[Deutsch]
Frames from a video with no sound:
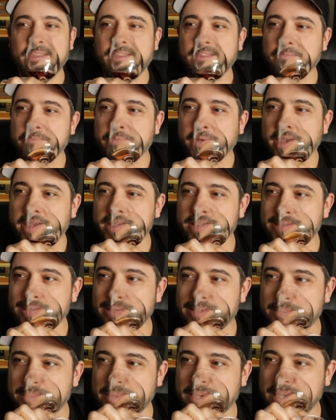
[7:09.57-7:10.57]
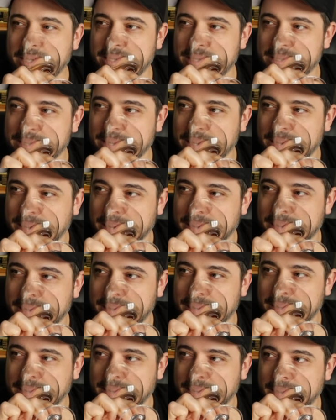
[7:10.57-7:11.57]
Ein Preis nützt mir nichts, den kann ich
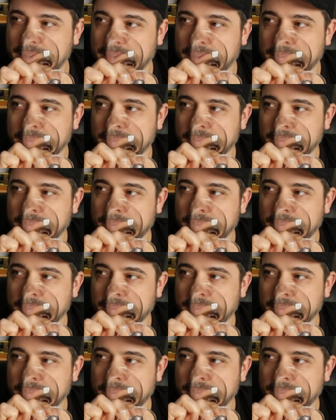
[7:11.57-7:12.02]
nicht trinken.